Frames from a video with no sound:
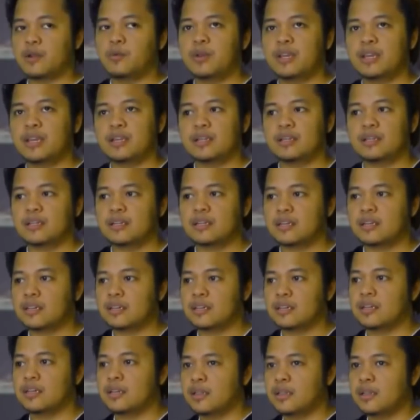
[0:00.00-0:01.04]

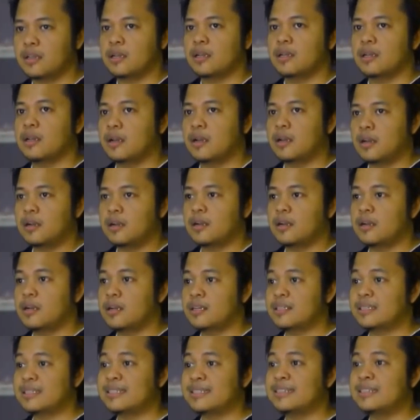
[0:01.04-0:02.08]
will uh,
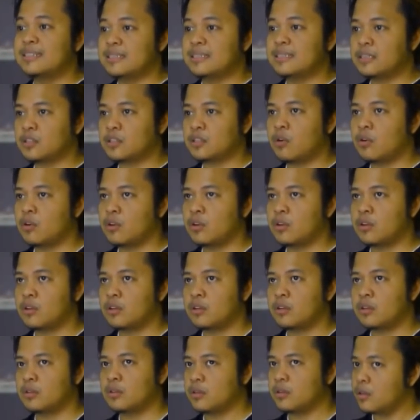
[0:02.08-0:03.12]
sing song
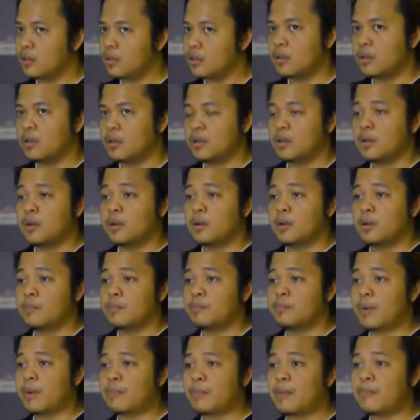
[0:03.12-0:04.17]

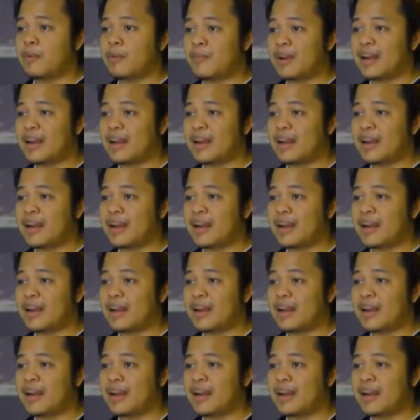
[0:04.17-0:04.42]
Papa Mama